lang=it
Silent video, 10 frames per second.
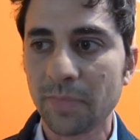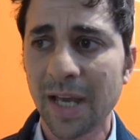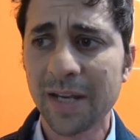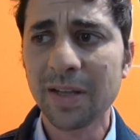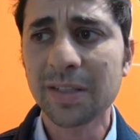
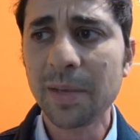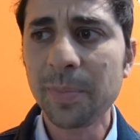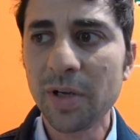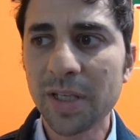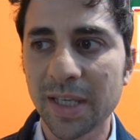Arriva a
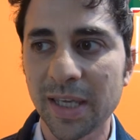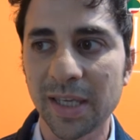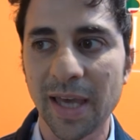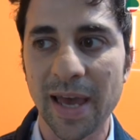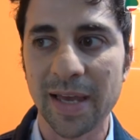Tripoli
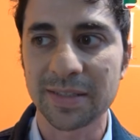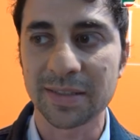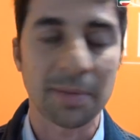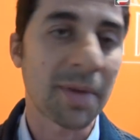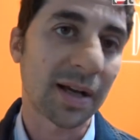che è
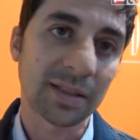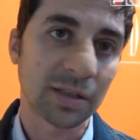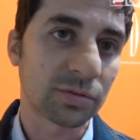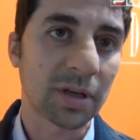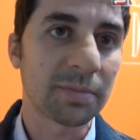stremata
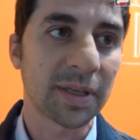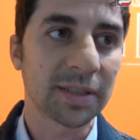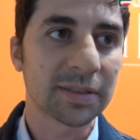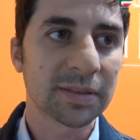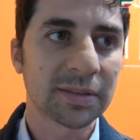naturalmente.